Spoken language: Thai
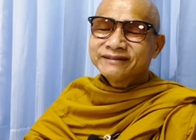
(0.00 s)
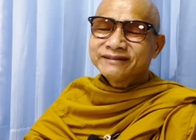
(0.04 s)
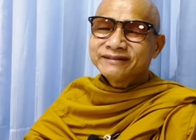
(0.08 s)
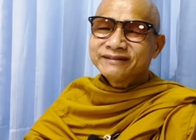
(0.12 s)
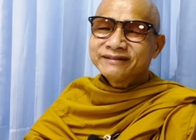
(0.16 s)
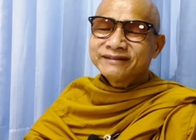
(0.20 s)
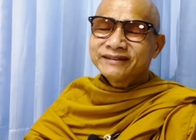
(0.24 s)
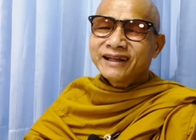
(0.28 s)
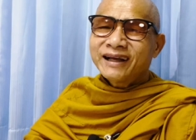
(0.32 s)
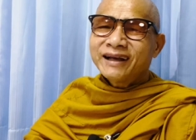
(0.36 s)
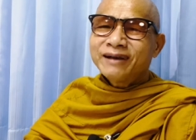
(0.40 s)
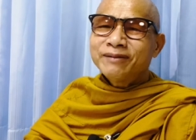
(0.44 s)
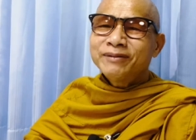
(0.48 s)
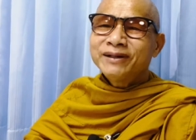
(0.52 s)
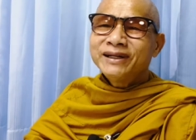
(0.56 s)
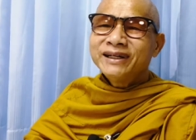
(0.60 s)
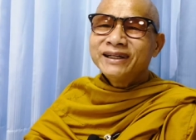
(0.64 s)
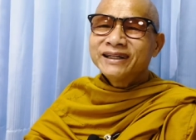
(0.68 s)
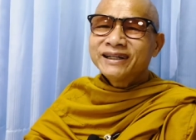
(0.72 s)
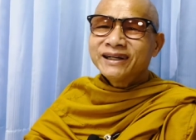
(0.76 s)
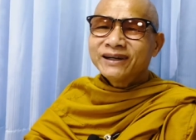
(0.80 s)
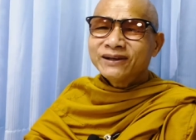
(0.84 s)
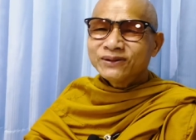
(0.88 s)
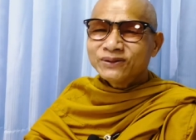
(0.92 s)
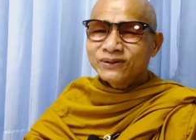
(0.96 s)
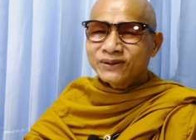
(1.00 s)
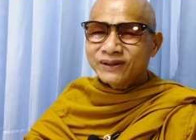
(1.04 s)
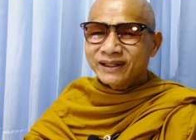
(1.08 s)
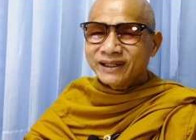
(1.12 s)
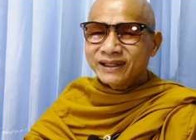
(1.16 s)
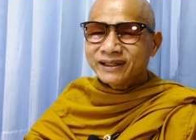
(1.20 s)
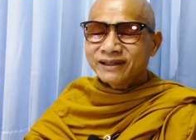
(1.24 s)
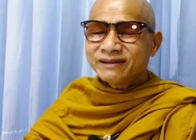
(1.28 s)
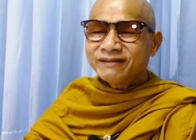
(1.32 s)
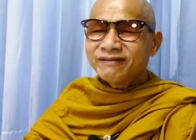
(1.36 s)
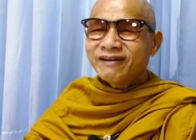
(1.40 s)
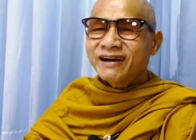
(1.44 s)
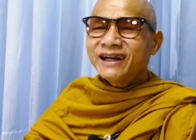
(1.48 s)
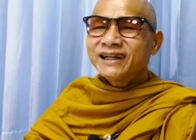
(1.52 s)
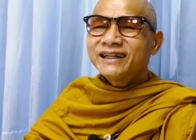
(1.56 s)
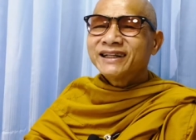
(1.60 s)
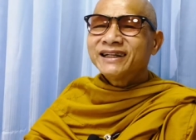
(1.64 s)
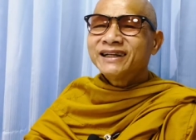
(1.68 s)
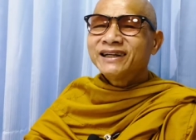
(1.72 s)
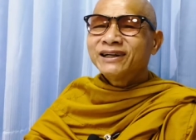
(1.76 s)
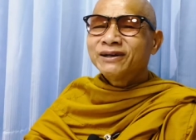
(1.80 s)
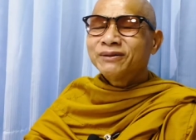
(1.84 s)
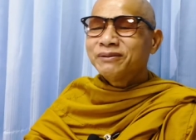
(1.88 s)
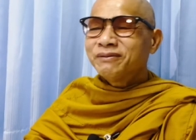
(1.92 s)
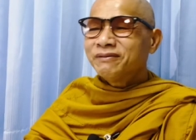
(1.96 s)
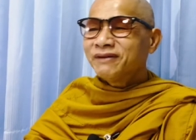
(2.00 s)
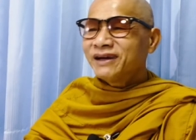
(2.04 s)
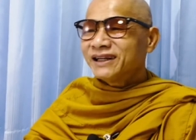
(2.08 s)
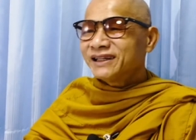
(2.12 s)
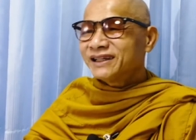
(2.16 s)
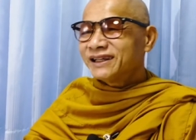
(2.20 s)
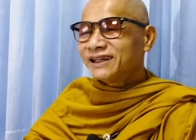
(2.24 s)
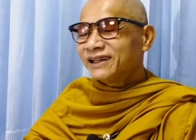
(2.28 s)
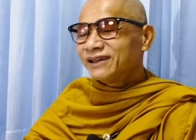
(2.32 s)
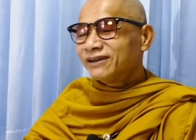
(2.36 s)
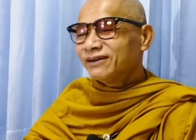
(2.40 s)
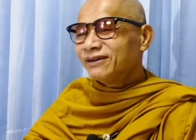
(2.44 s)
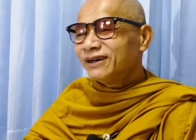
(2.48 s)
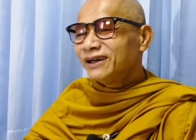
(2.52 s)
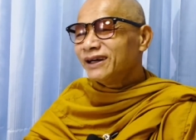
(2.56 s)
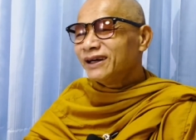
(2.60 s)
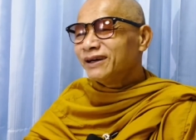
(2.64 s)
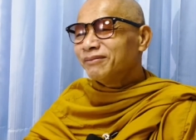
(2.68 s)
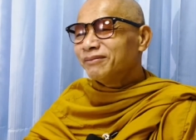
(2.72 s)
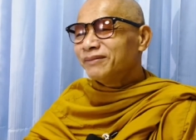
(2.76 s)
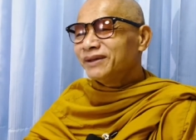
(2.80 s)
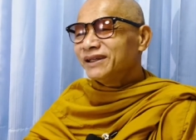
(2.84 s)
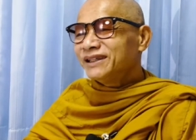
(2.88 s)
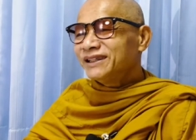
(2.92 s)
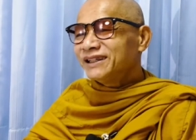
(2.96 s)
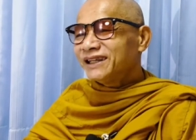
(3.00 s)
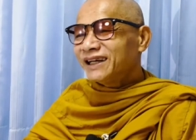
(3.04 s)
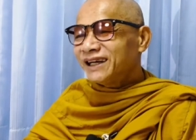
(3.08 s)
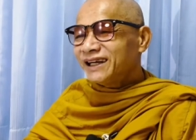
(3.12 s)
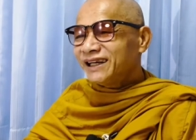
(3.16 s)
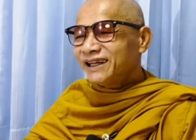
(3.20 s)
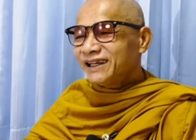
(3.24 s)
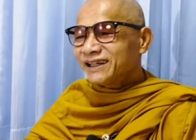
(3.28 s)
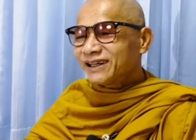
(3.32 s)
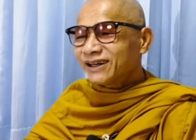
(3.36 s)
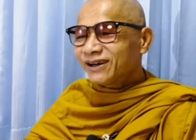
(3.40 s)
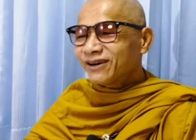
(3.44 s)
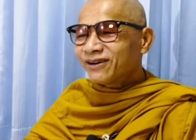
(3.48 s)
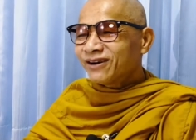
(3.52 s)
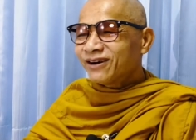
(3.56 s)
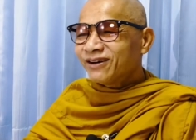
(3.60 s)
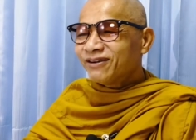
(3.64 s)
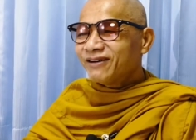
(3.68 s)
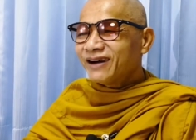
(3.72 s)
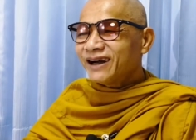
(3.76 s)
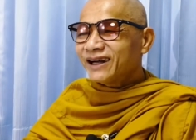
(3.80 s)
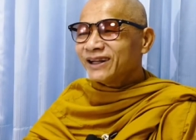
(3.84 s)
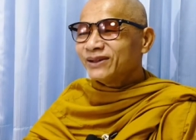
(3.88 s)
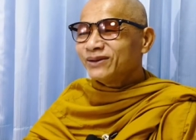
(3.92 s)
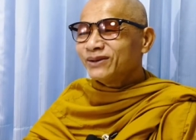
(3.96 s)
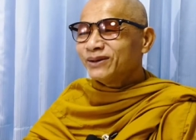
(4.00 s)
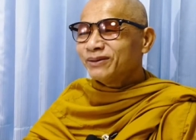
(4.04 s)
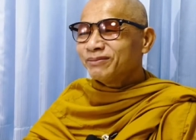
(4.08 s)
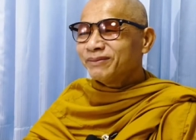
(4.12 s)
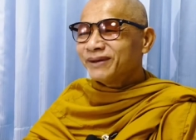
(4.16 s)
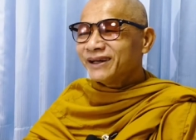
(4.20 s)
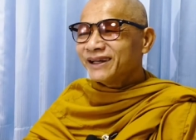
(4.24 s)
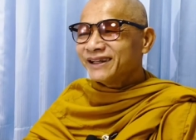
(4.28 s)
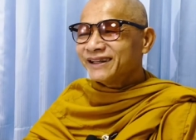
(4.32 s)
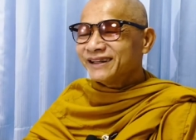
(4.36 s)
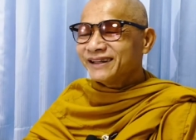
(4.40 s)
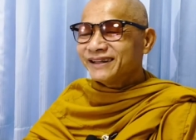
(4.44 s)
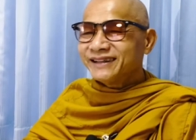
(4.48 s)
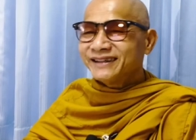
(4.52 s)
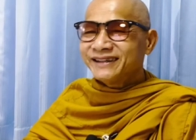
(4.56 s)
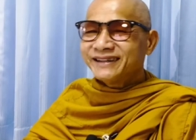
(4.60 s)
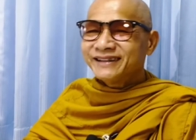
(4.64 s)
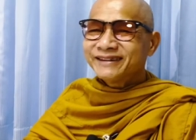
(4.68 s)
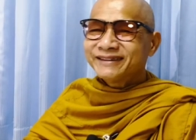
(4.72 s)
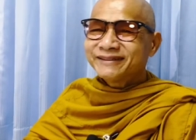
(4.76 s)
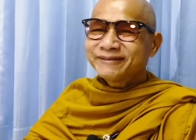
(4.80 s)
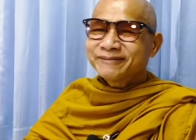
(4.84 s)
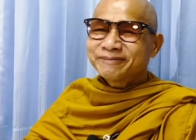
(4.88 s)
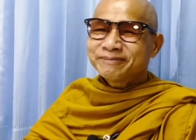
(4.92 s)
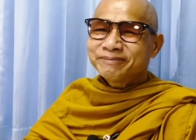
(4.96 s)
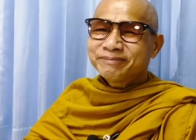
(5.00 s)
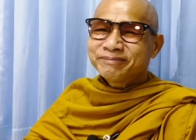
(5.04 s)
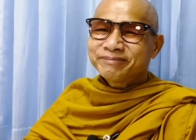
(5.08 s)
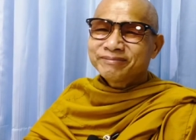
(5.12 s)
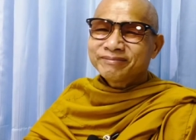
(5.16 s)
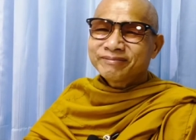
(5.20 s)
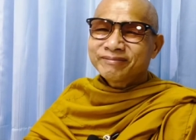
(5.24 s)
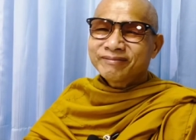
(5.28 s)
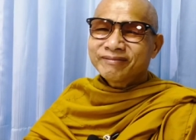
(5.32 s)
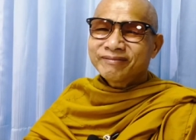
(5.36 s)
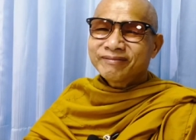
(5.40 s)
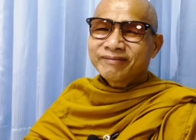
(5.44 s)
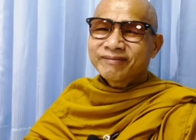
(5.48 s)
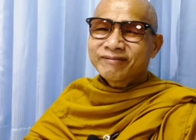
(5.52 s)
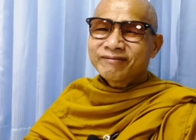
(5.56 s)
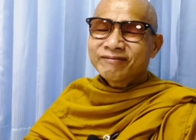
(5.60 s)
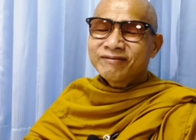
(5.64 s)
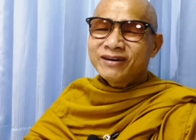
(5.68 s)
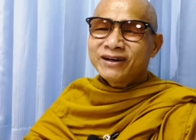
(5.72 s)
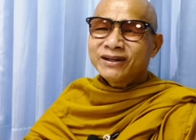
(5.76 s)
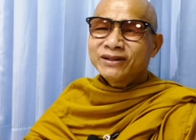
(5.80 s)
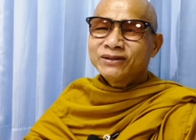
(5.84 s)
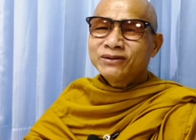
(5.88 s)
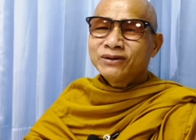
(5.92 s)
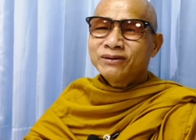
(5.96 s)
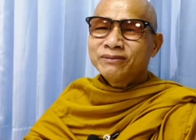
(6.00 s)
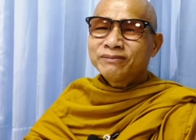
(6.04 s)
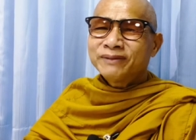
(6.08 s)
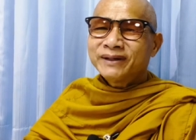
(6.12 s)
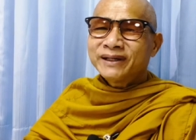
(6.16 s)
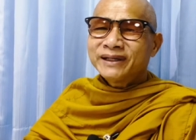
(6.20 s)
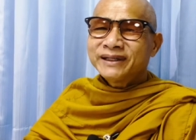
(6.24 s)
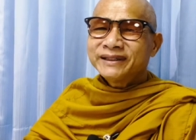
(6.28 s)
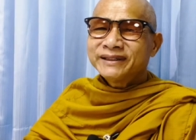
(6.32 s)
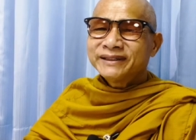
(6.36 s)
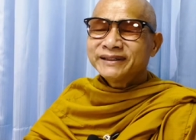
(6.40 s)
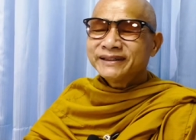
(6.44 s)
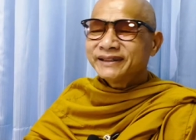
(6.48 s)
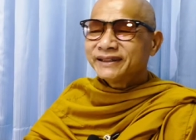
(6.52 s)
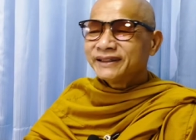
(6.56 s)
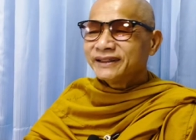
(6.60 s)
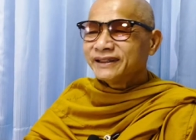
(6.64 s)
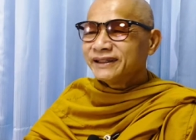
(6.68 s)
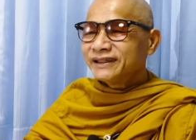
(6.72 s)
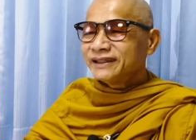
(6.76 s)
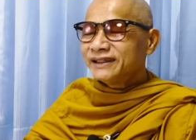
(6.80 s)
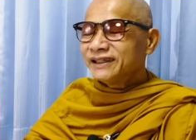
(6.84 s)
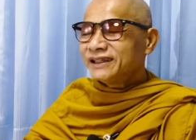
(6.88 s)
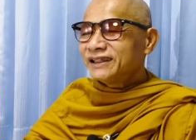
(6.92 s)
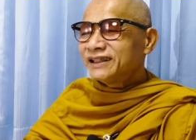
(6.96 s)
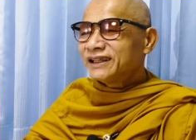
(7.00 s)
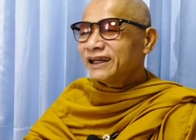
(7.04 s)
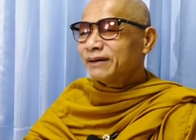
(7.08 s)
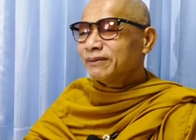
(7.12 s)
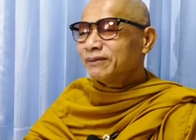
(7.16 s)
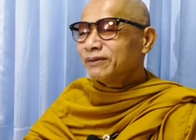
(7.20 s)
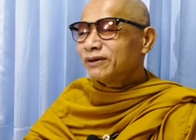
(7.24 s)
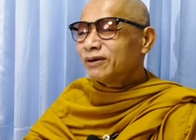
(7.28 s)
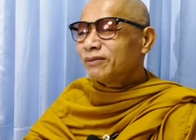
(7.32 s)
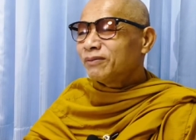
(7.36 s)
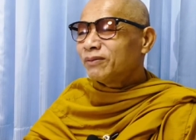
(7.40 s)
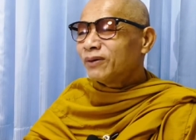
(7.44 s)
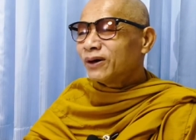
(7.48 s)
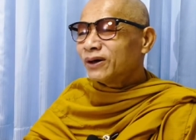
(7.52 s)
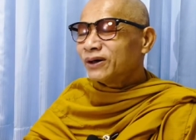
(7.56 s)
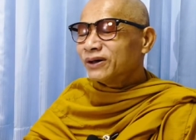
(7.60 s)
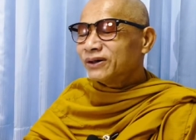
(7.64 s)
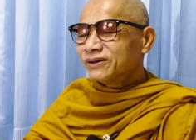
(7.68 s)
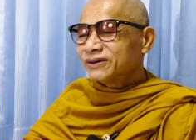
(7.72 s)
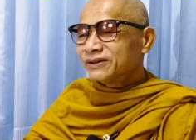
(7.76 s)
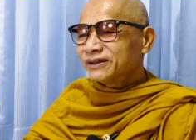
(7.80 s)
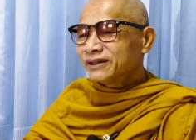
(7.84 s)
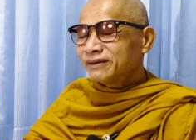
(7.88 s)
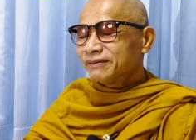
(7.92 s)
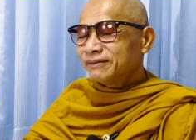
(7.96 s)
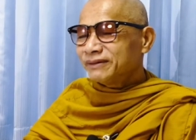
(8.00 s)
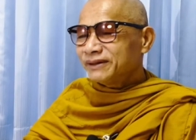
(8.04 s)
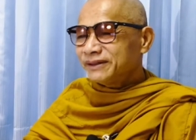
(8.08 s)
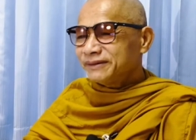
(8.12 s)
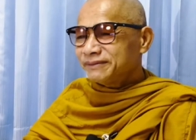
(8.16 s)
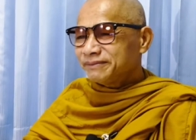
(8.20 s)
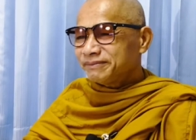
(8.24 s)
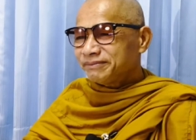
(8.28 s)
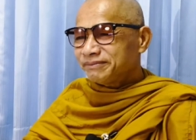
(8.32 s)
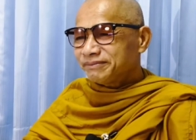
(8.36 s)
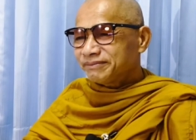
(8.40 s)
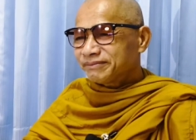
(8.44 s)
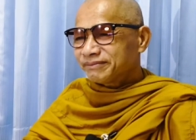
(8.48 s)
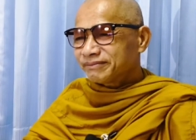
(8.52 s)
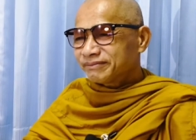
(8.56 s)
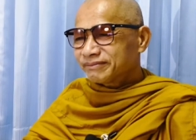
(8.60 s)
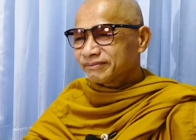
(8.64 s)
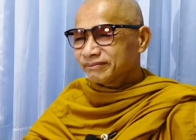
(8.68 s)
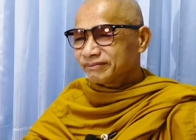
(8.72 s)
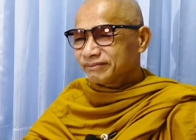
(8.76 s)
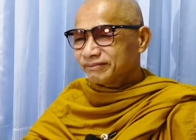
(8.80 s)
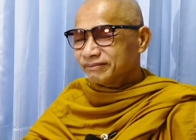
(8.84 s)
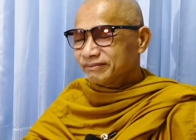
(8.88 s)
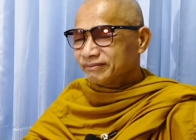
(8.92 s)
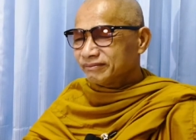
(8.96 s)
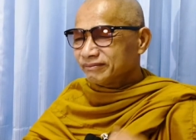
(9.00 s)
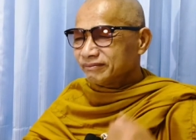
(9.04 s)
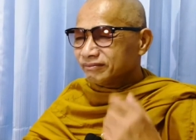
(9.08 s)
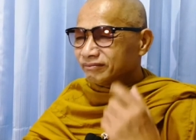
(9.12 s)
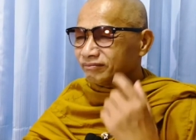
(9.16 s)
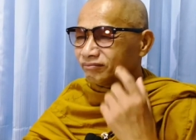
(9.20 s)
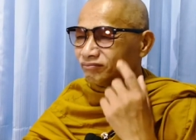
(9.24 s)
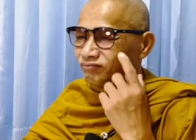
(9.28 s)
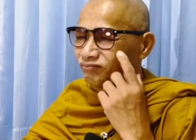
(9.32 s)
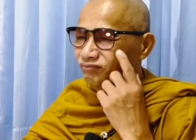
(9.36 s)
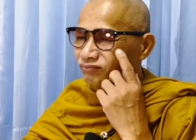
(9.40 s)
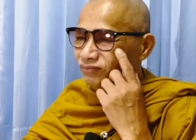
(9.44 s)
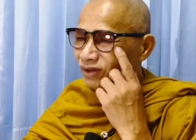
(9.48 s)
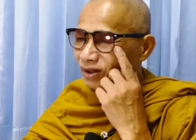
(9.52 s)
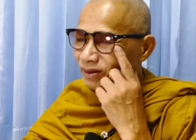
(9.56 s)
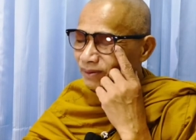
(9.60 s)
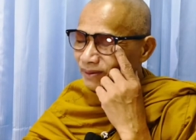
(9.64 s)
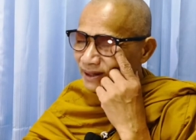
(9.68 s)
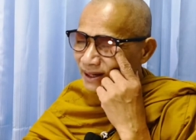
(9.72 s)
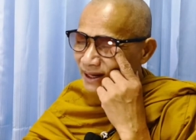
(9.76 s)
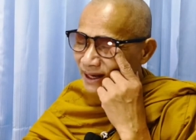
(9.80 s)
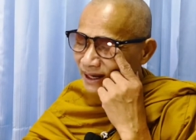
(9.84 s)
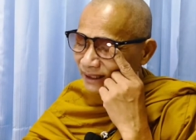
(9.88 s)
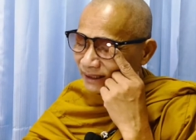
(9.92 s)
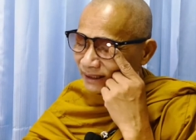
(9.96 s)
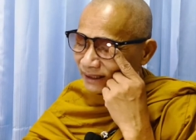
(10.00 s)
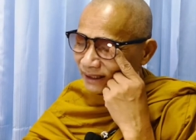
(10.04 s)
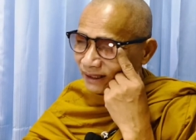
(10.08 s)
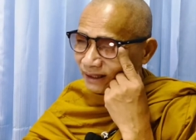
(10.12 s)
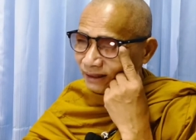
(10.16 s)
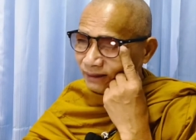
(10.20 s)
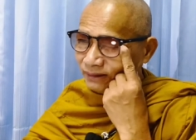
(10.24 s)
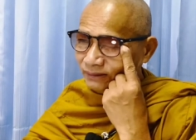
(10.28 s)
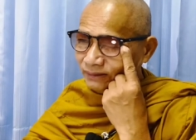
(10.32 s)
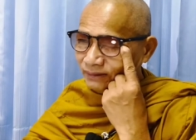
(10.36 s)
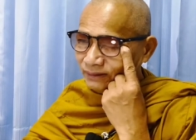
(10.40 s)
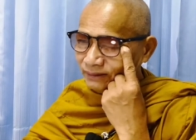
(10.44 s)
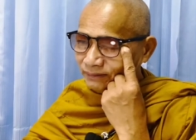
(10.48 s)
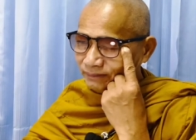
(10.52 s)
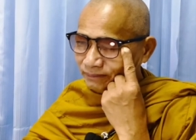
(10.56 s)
ถ้าดึงเข้าตัวเองว่าแต่เรามันว่าแต่เรา ไม่ใช่เขาเขาว่าทั่วไปนั้นว่าทั่วไป จิตใจมันก็ผ่อนลงใช่ไหมเขาไม่ด่าแต่เราเนี่ย